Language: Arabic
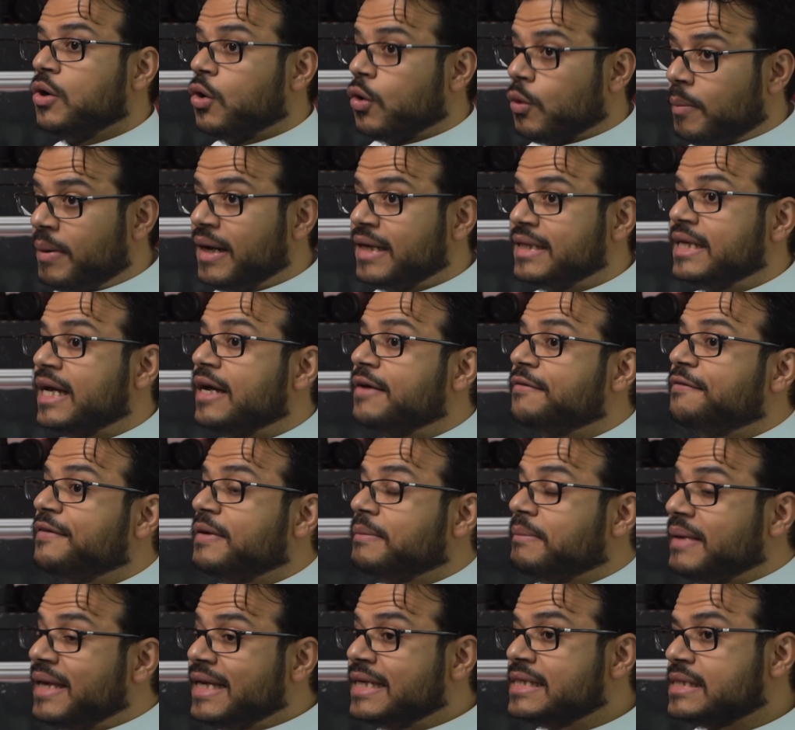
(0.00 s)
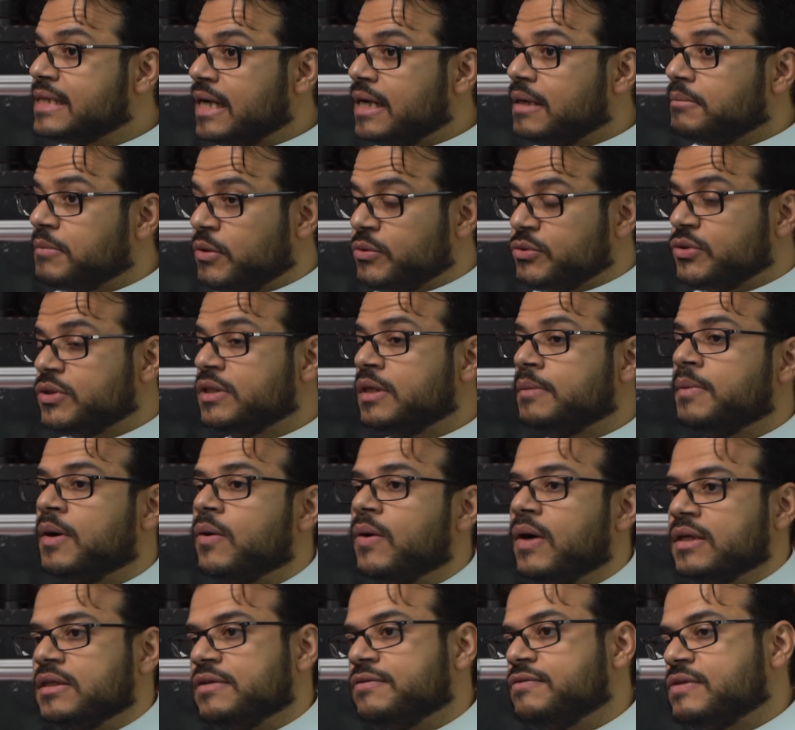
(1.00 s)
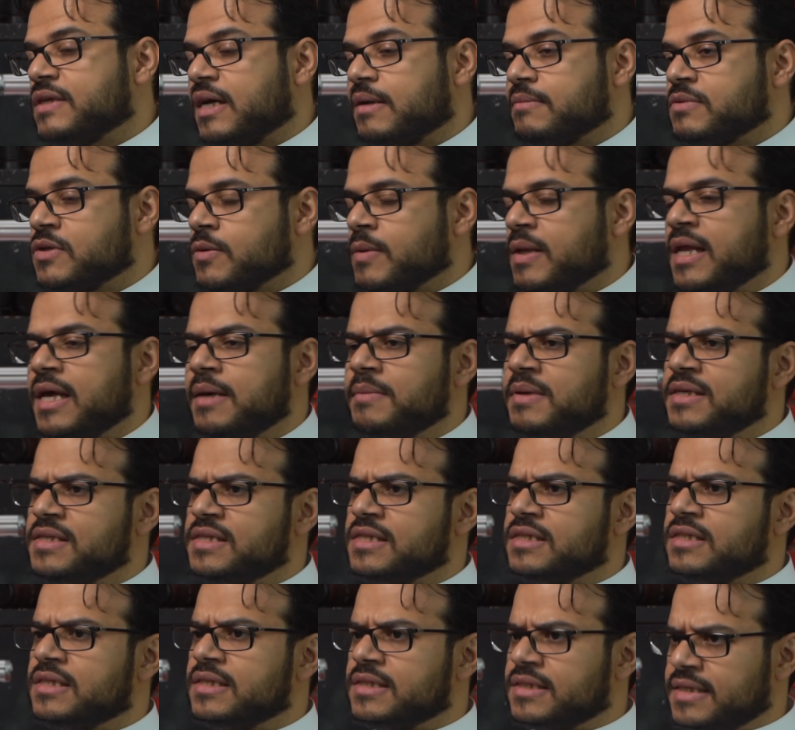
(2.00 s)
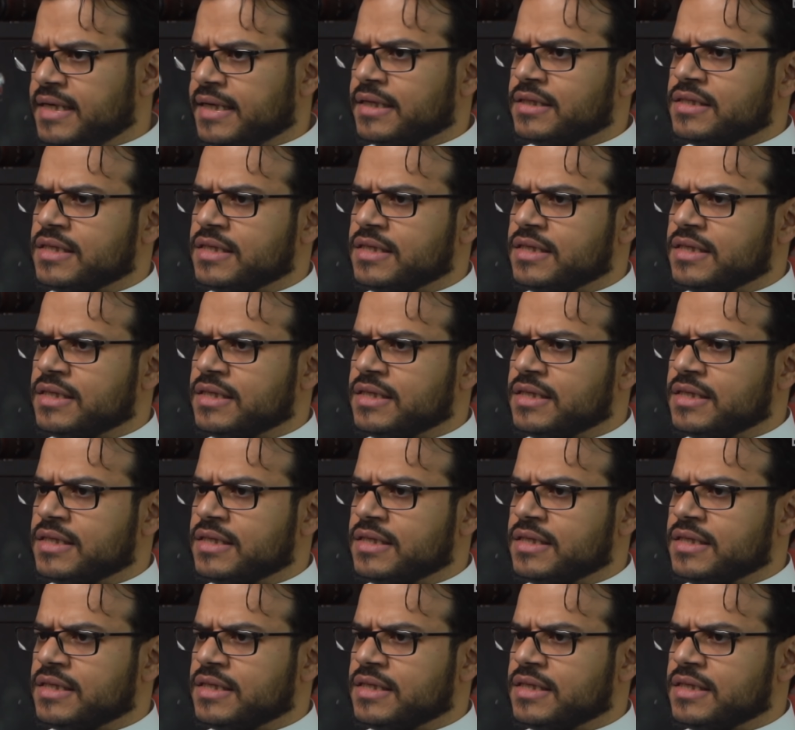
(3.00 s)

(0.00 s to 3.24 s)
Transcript: وبعدها في ميزة موجودة بهواتف سامسونج اللي هي ميزة الدكس